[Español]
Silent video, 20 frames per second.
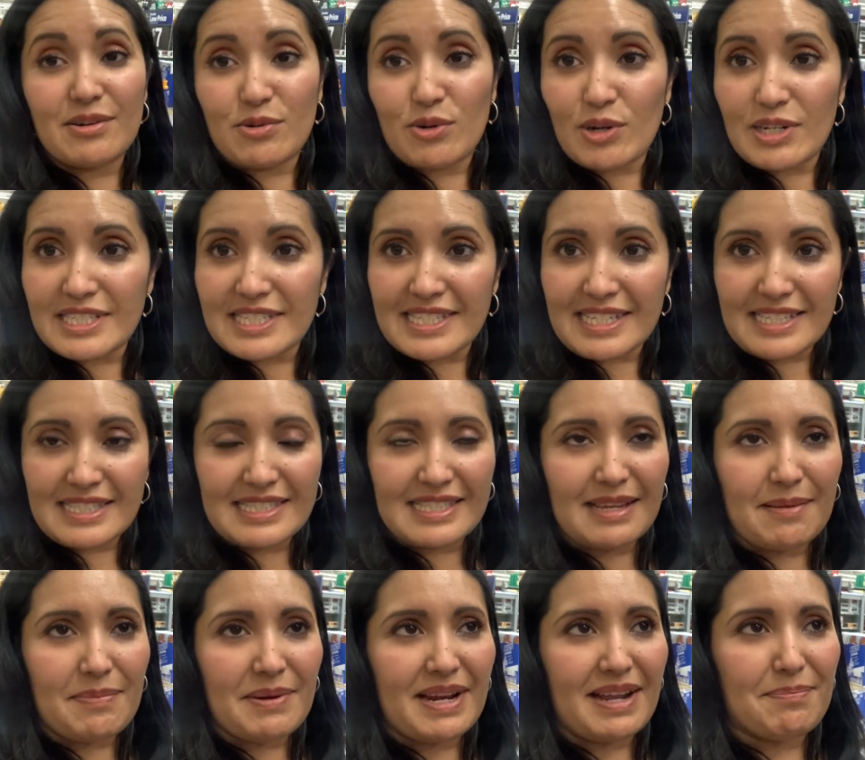una
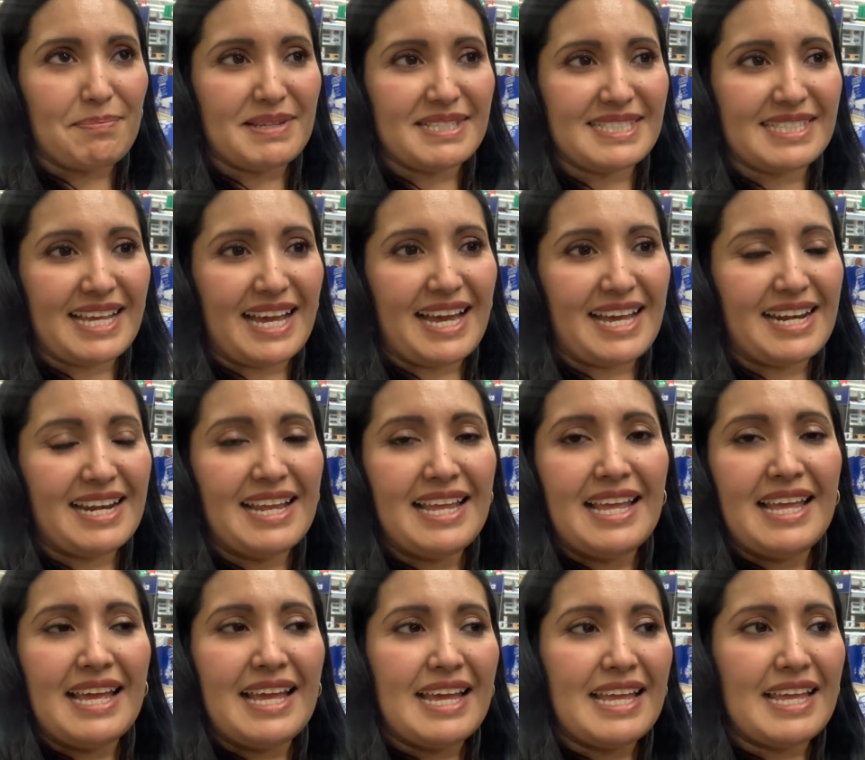licencia para pescar.
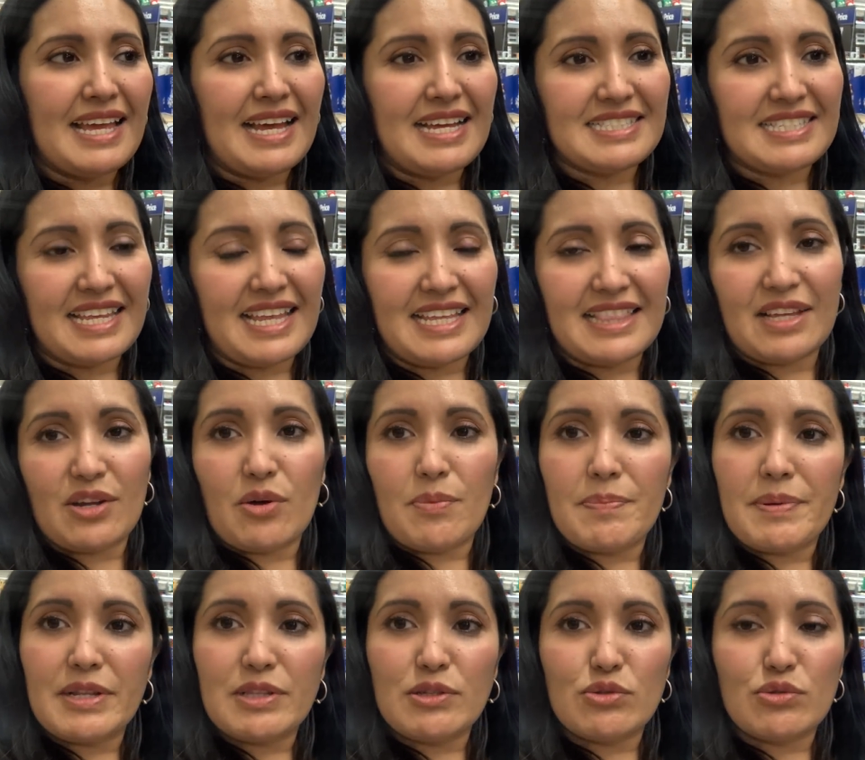Así que anda
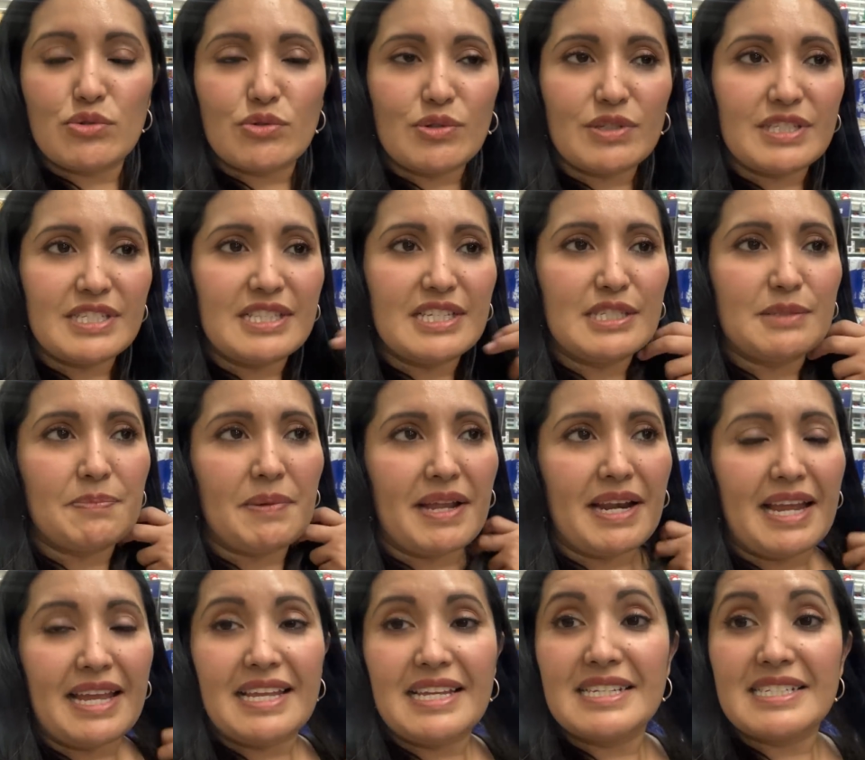comprando sus cositas
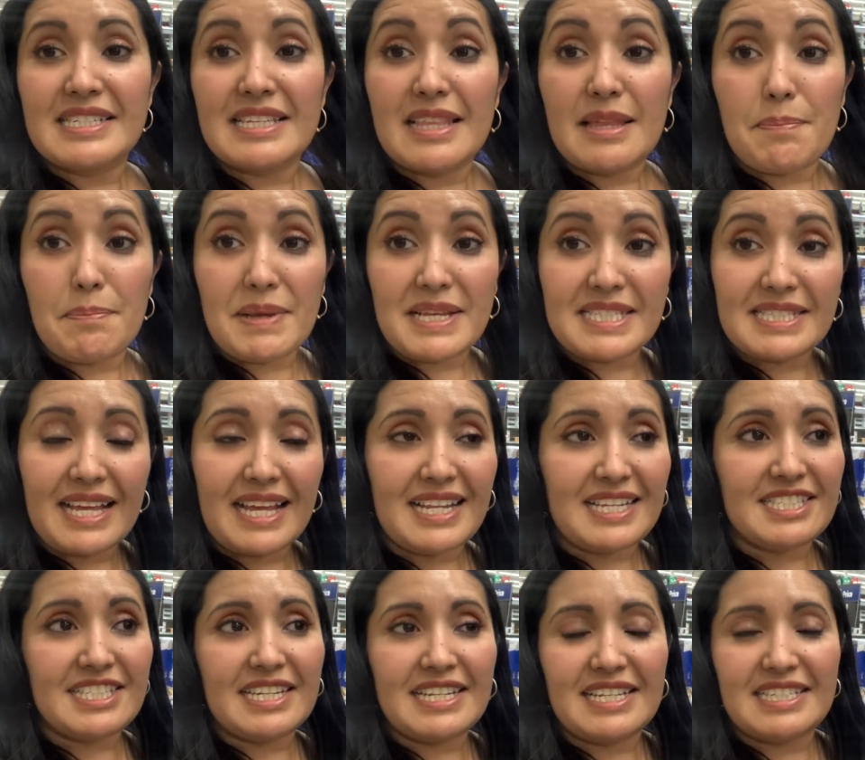para irse de pesca.
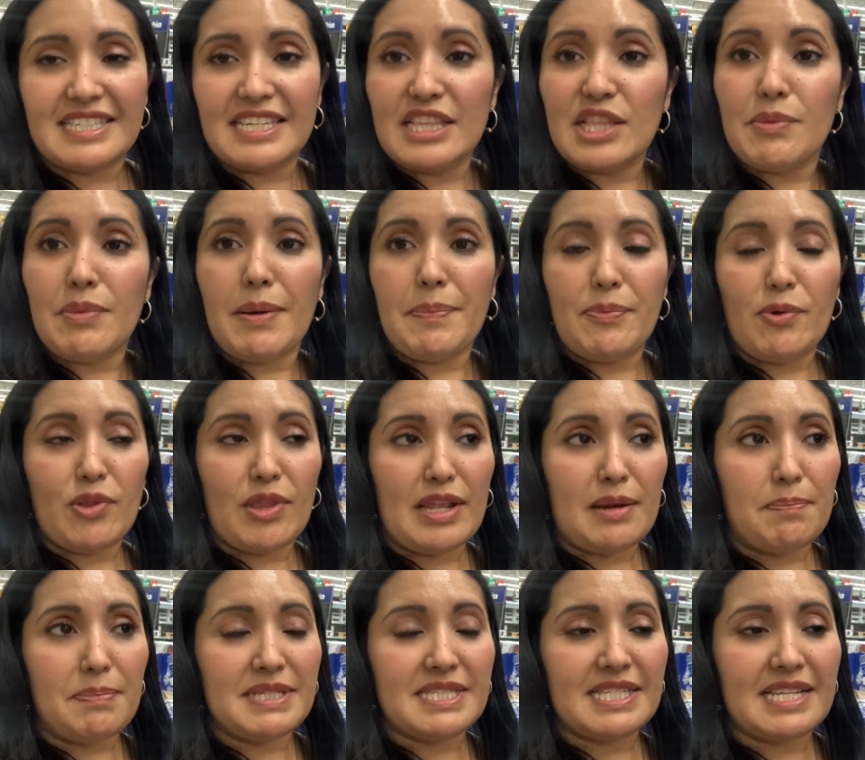La chiclecito va a
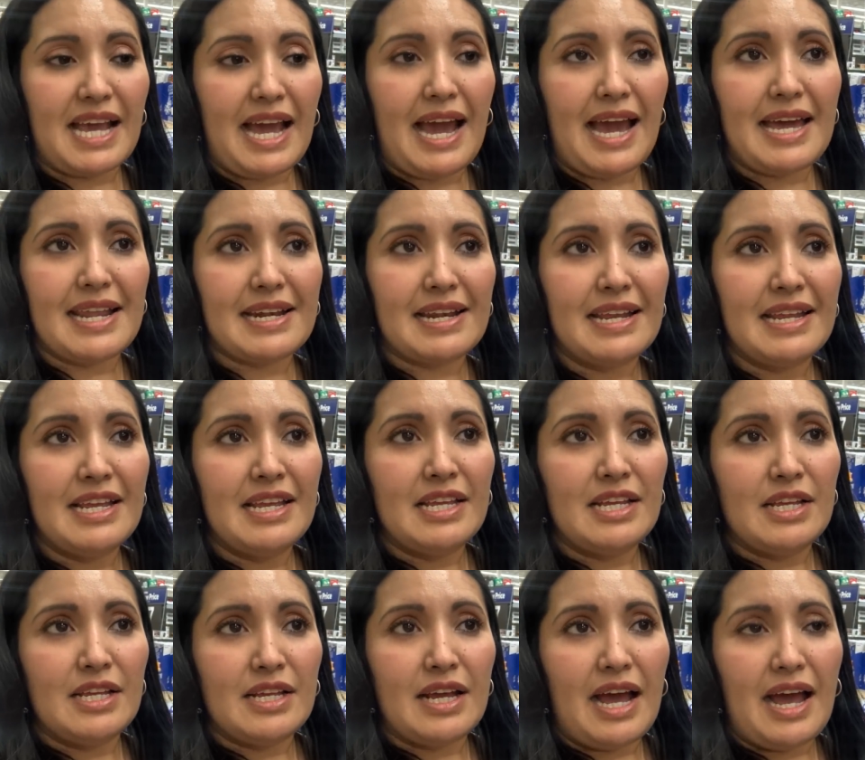poder pescar
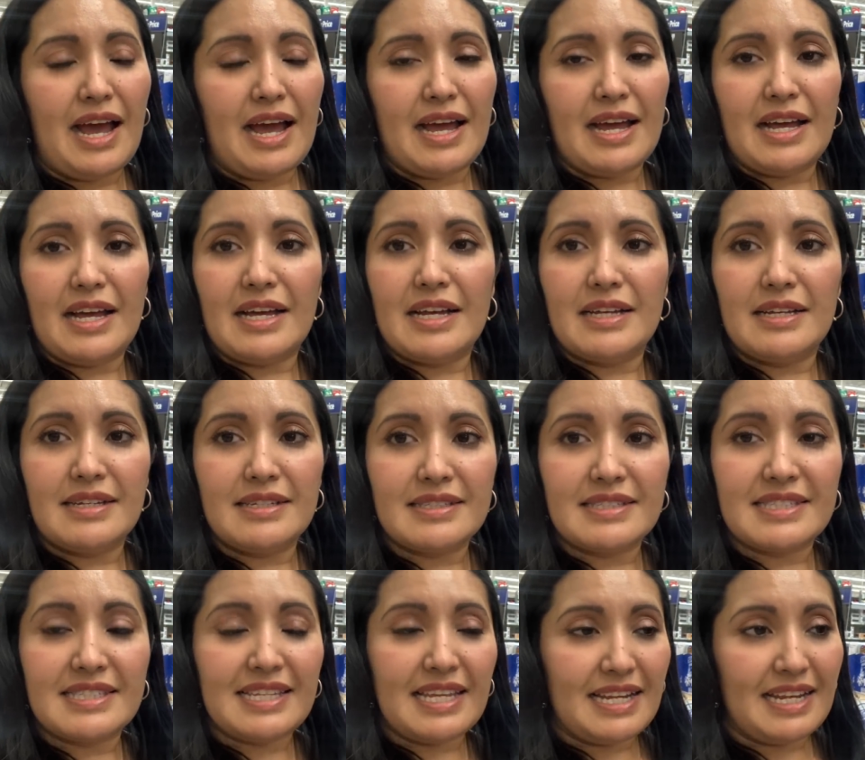ah,
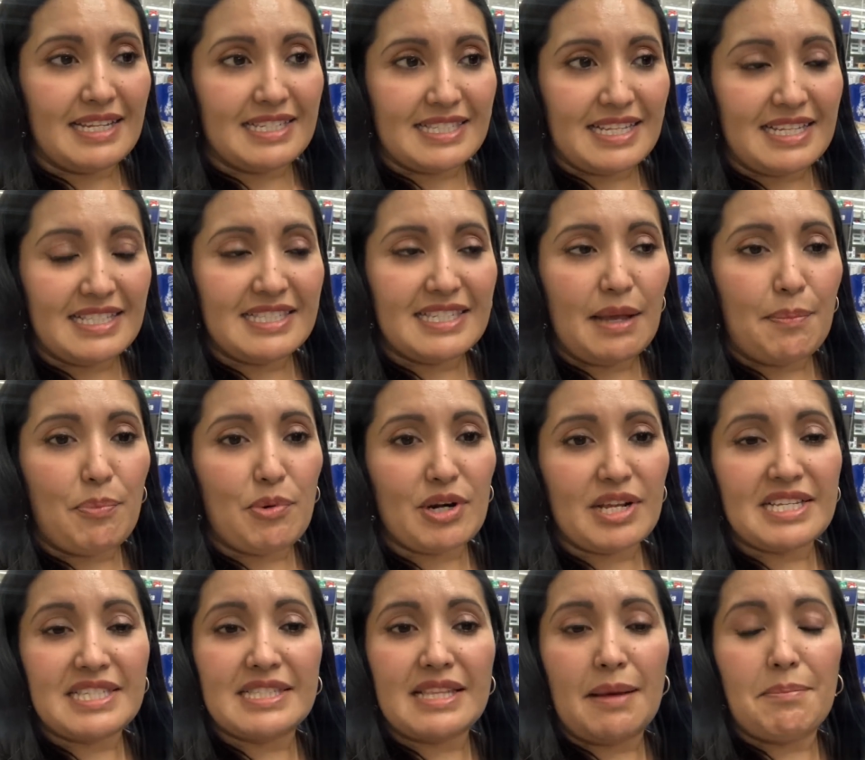sin licencia
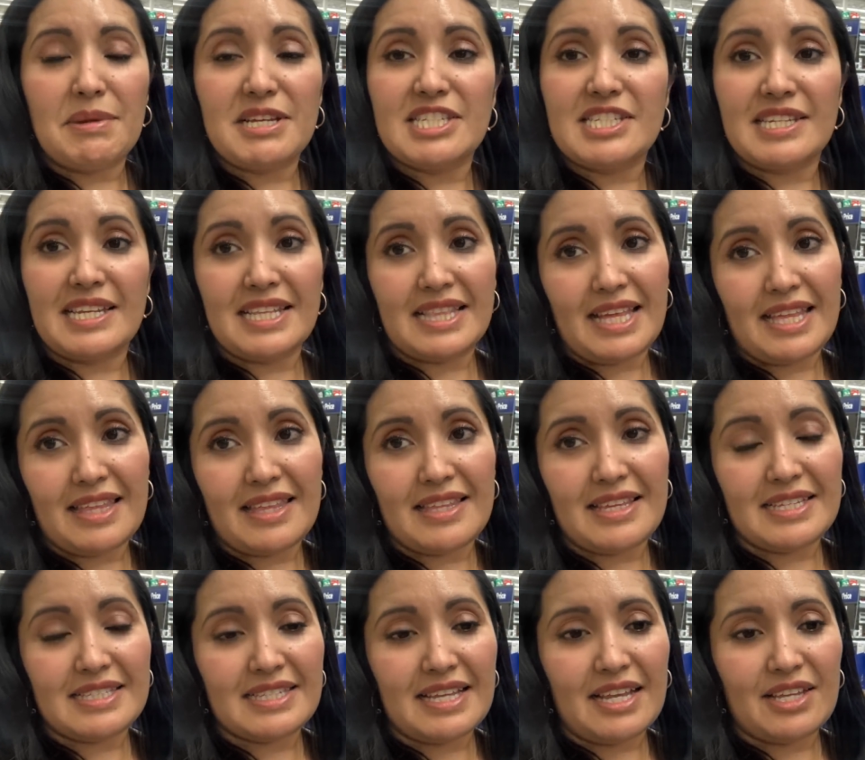porque está más chiquita de
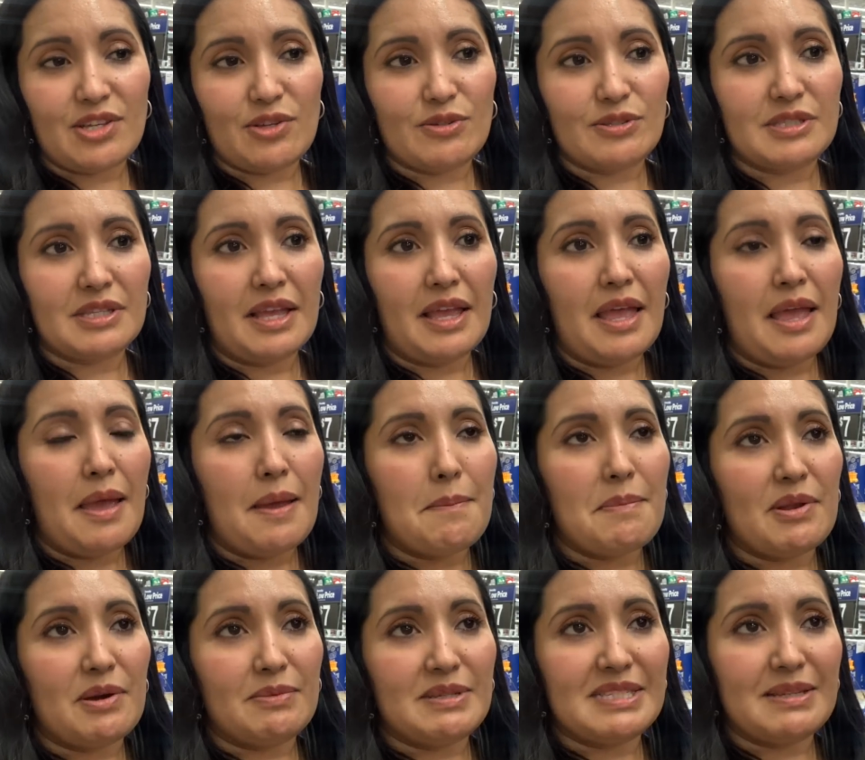10 años.
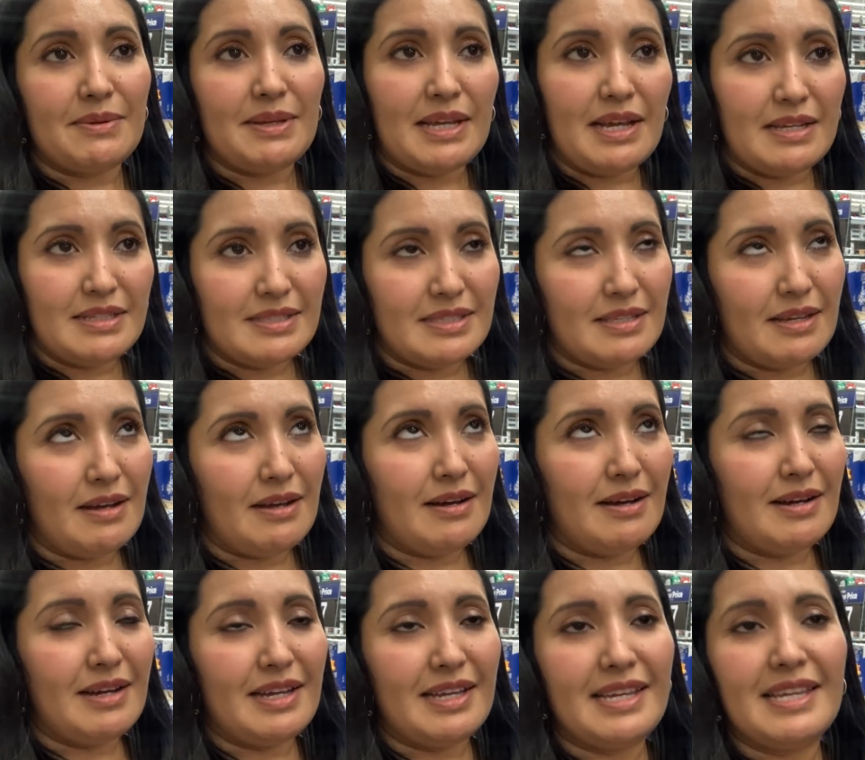Pero mis amigas,
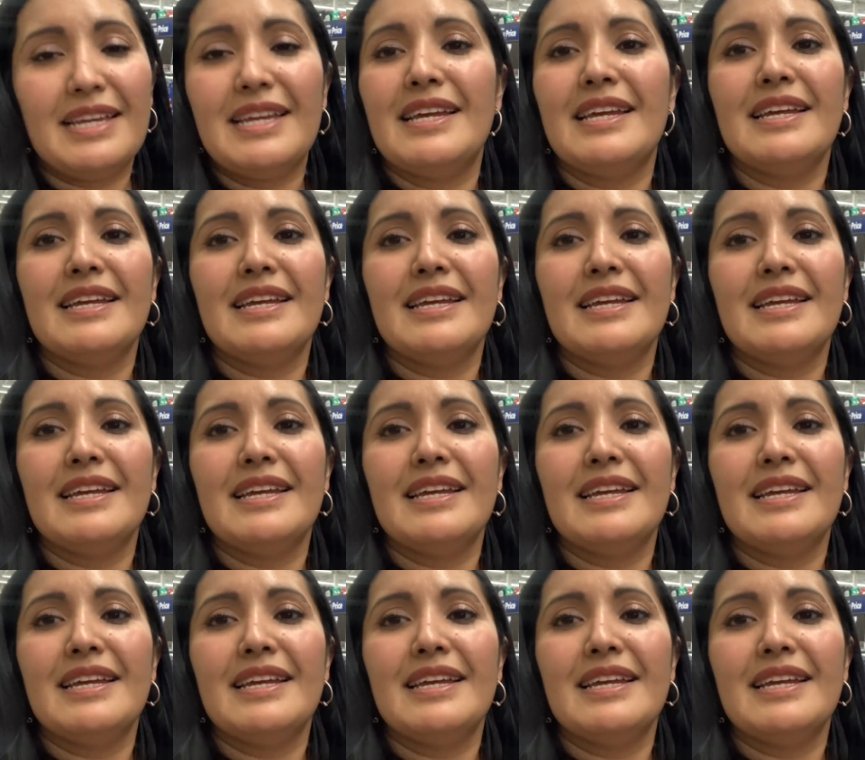ay,